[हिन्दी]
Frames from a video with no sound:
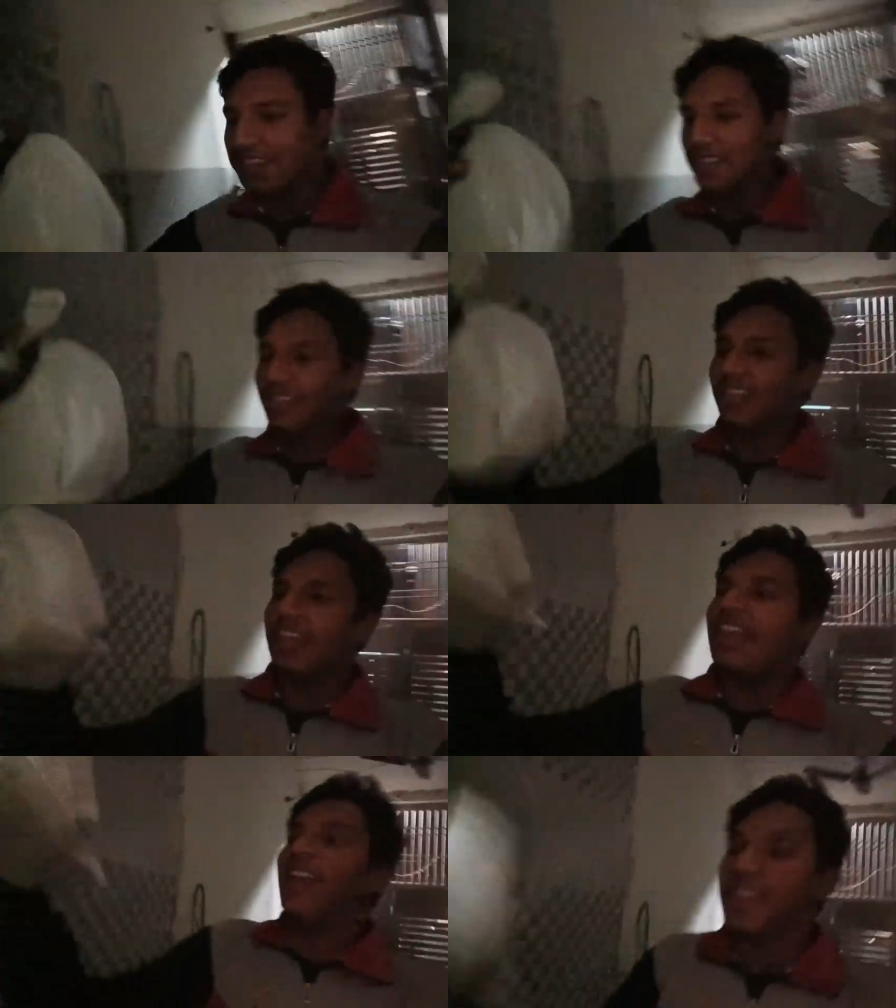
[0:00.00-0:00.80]

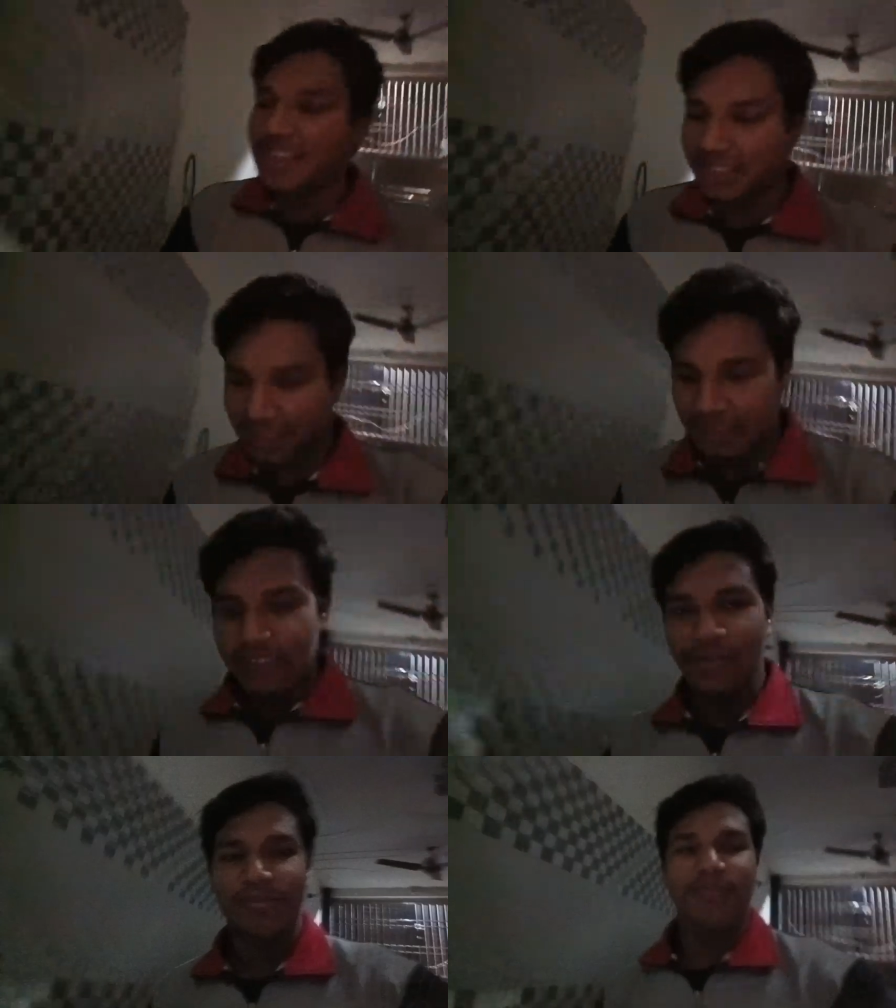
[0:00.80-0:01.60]
सही है
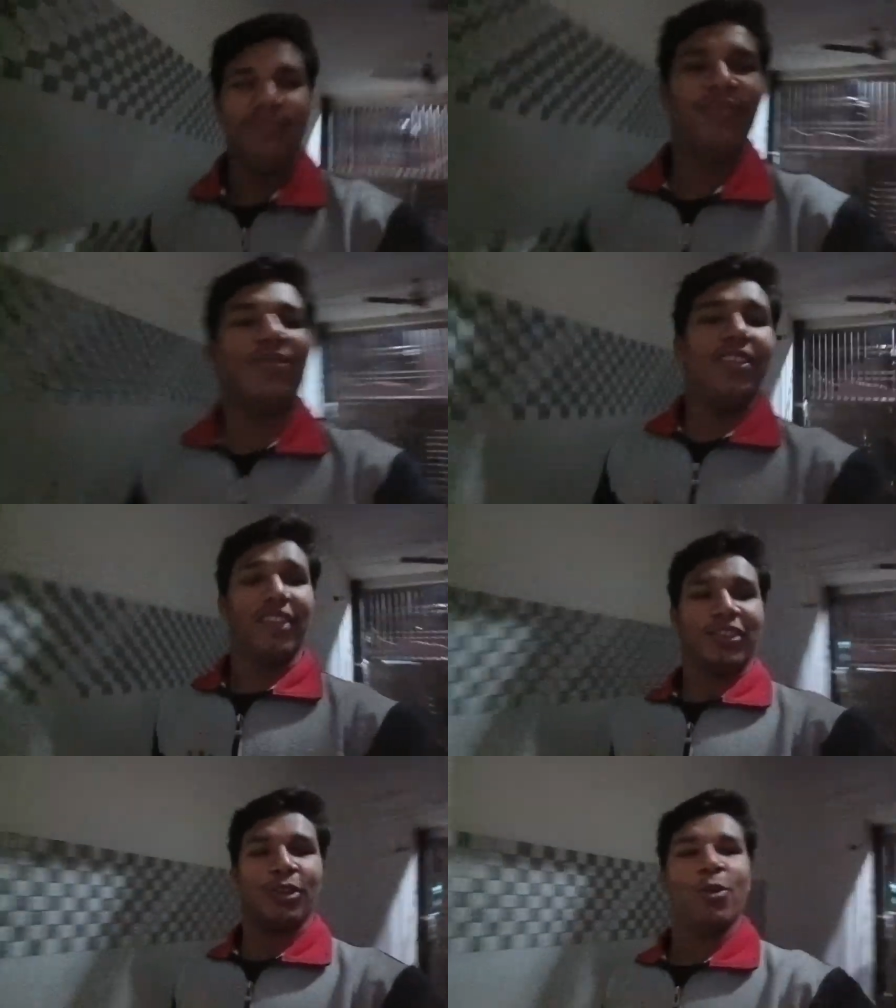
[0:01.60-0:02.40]

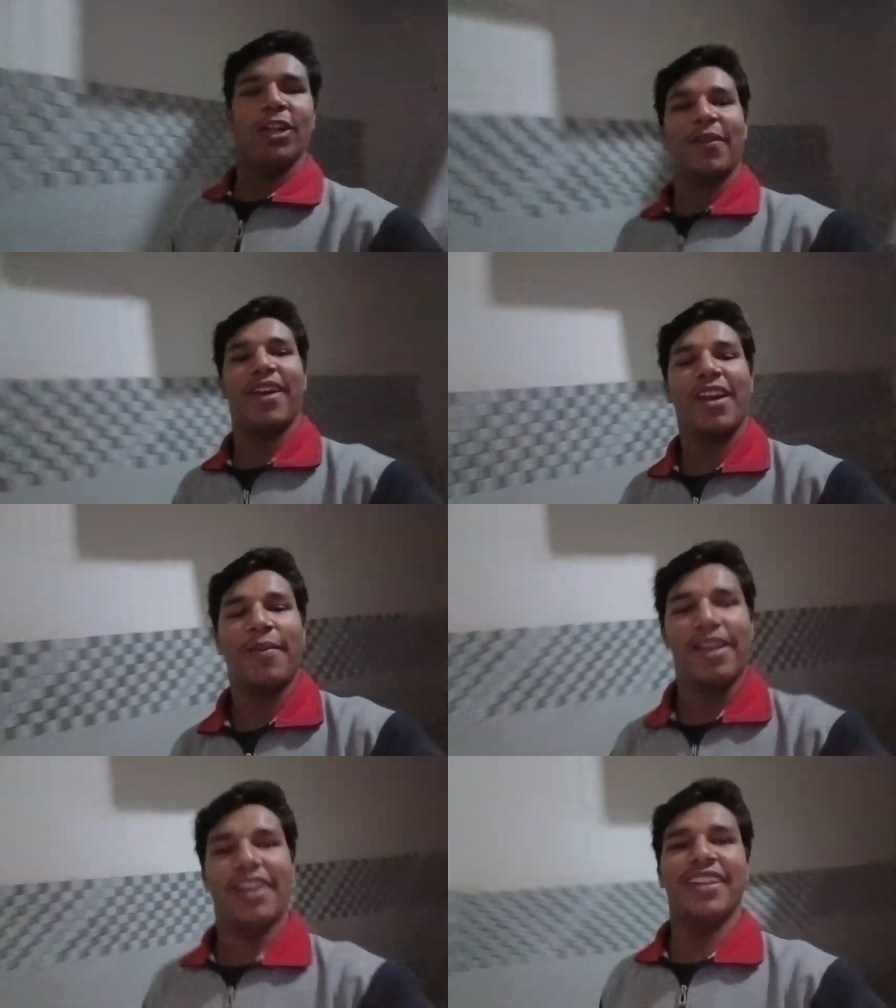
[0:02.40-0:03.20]
नहीं तो रोटी वगैरह
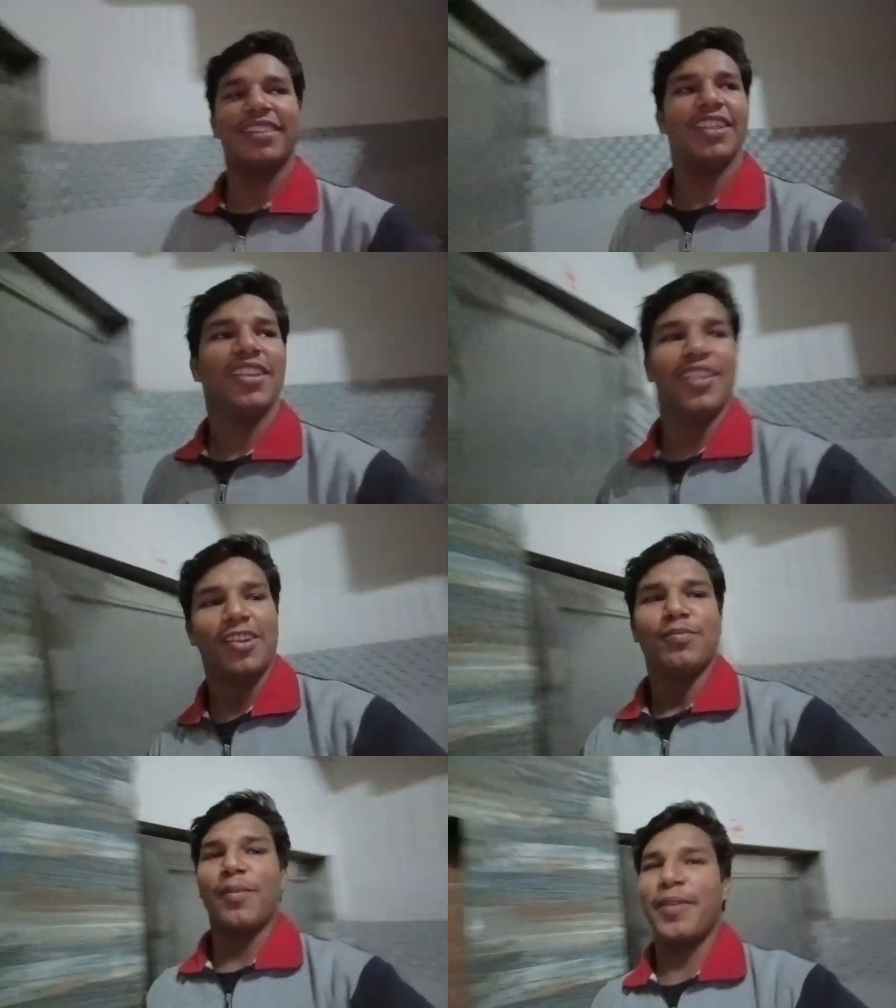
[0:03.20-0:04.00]
बेकार जाती
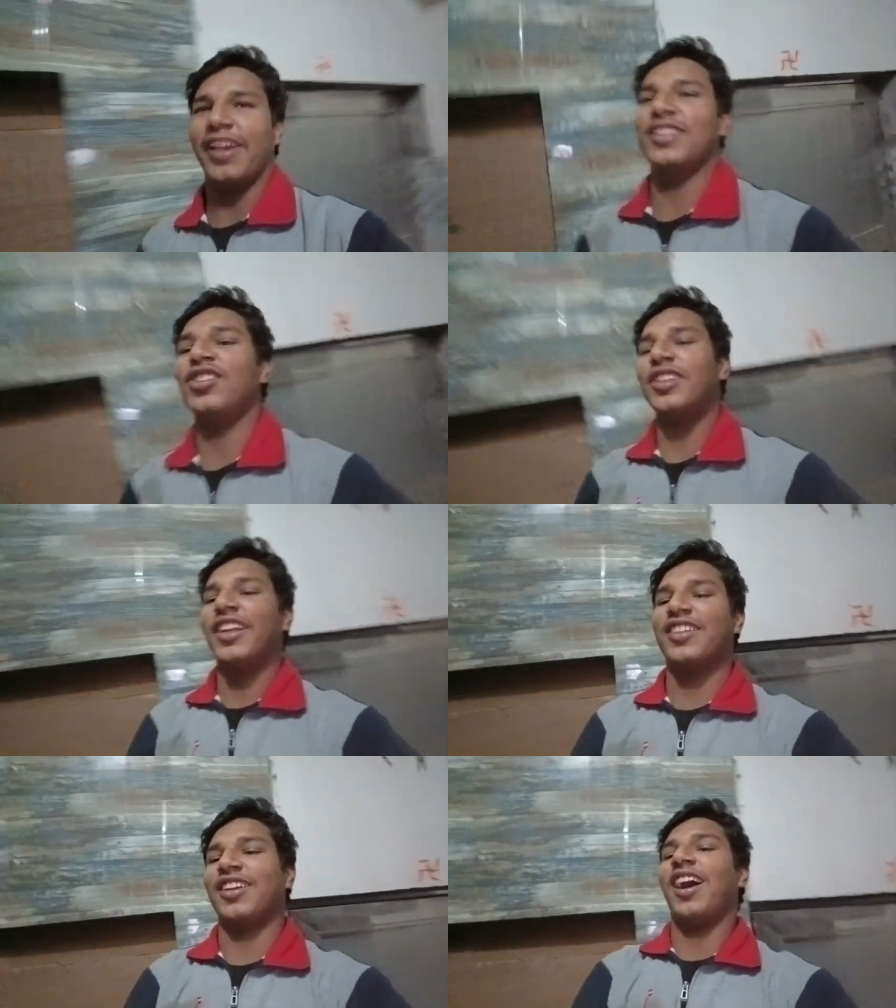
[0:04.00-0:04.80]
मम्मी कही थी तो
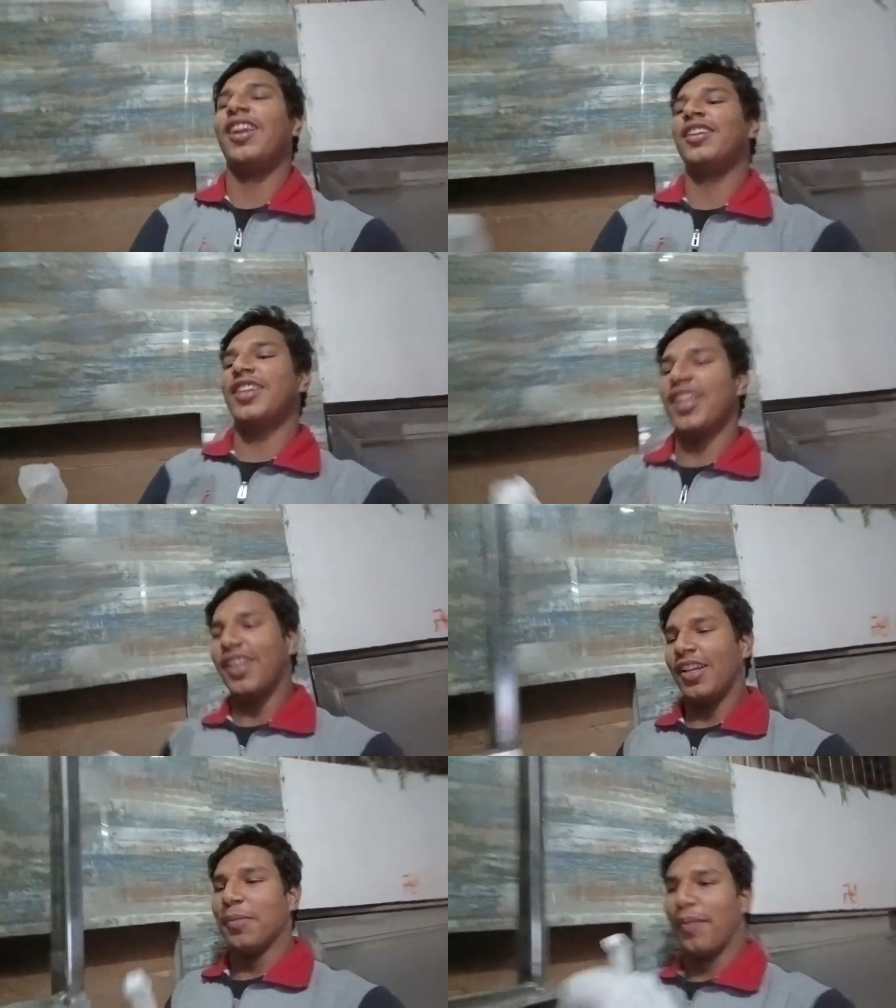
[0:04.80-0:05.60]
चटनी के संग खा लेते
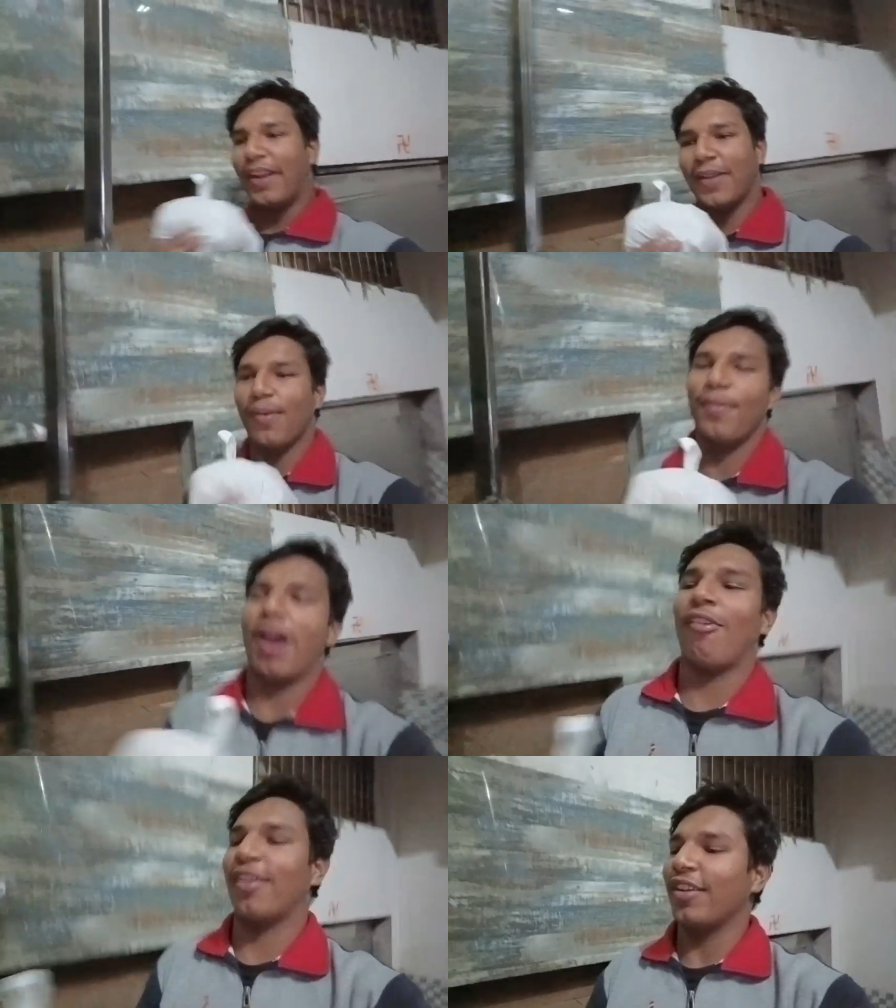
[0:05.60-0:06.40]
हैं मैंने कहा मम्मी
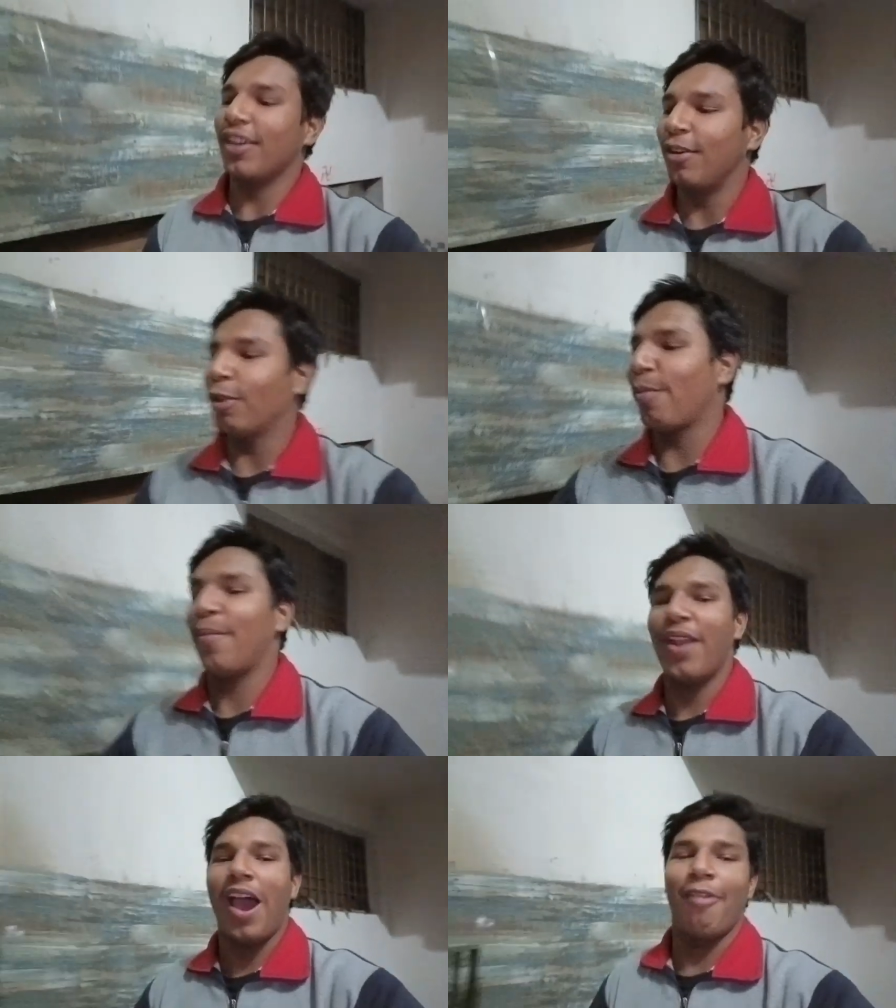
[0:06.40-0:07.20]
ऑर्डर कर लो तो
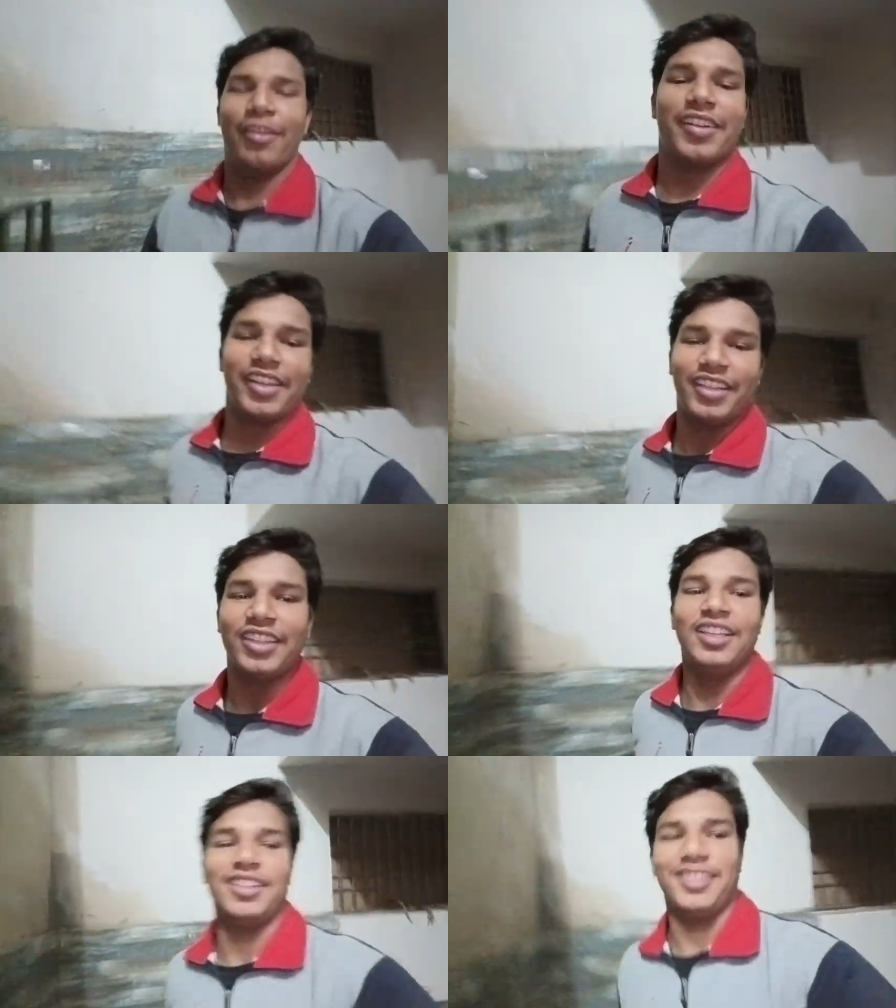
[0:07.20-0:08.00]
मम्मी ने ऑर्डर करी
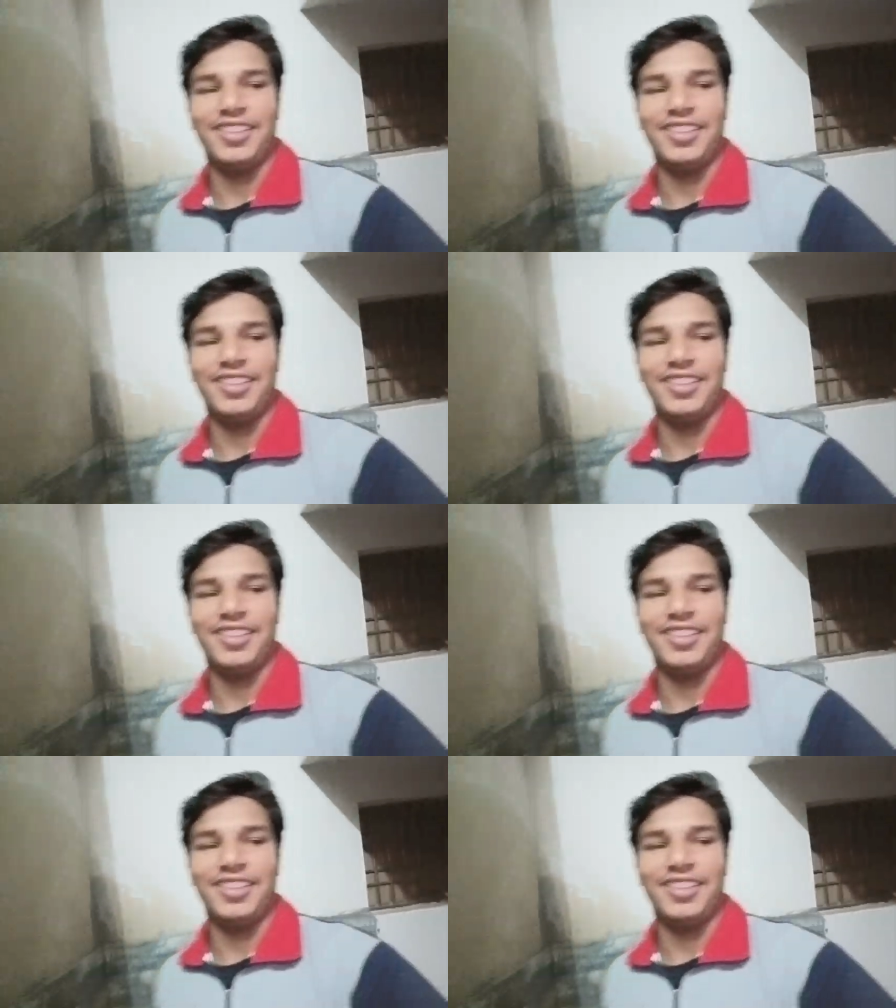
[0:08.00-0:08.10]
थी